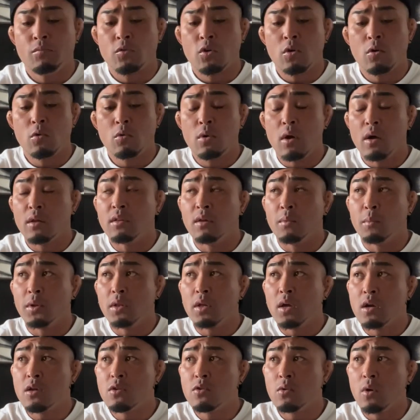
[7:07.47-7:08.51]
今日の朝も
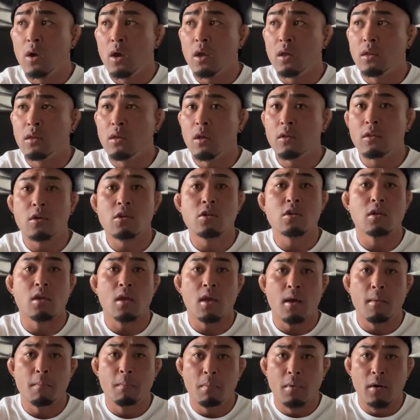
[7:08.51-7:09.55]
体重減ってたし
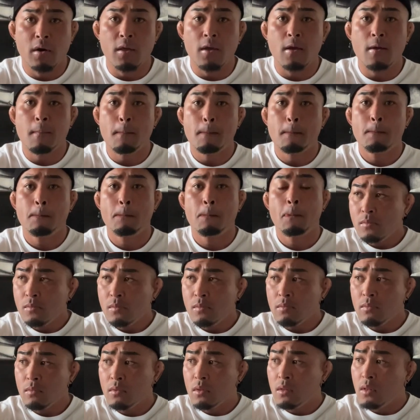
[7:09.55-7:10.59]
ね、やっぱ
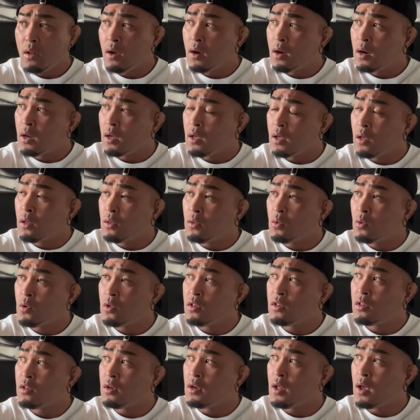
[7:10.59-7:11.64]
り。だから血糖
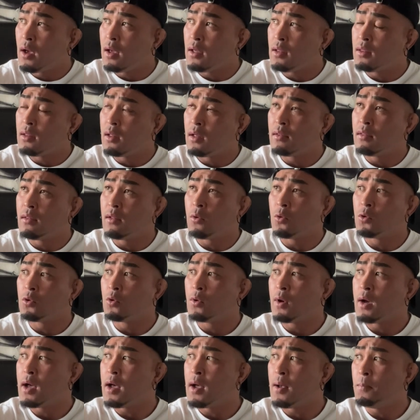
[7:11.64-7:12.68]
質に入ったってこと
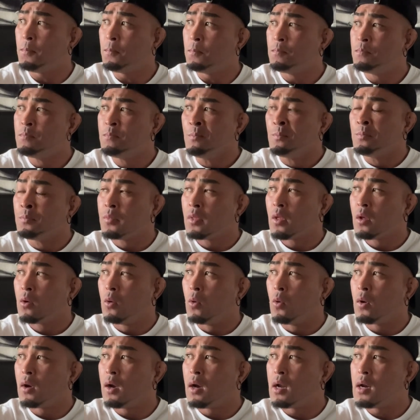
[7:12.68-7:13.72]
は、
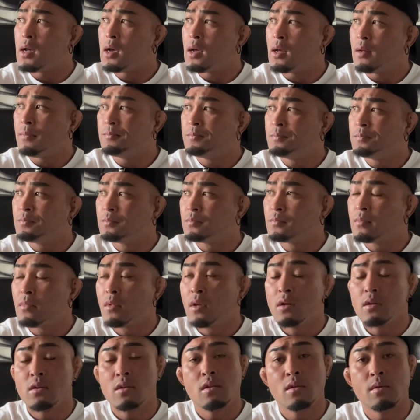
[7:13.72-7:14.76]
こっから
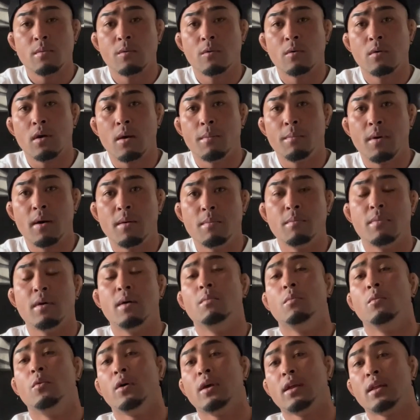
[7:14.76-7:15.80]
脂肪が
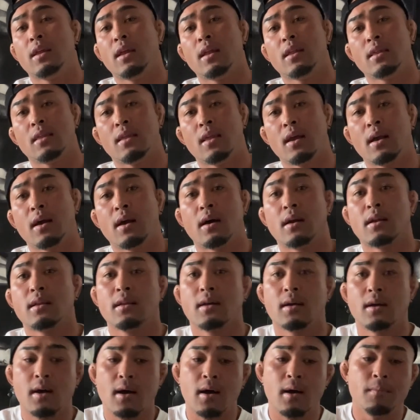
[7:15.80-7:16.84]
バンバン燃えてって
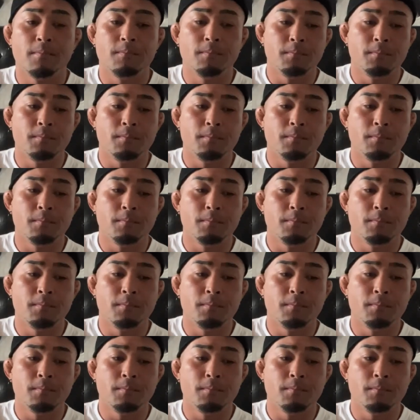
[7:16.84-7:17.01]
体が